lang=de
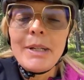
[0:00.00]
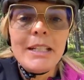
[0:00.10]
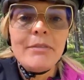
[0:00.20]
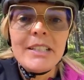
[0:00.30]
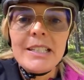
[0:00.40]

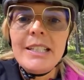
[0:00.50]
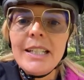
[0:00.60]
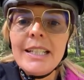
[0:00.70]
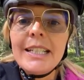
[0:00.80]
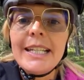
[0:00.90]

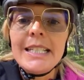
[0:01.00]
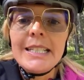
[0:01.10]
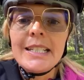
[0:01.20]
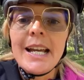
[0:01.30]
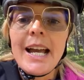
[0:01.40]
Manifestieren
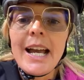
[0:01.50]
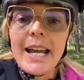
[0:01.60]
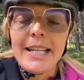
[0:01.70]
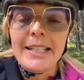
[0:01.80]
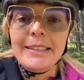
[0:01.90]
ist
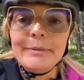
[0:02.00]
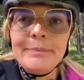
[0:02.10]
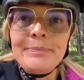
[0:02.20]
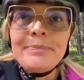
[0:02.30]
heilen.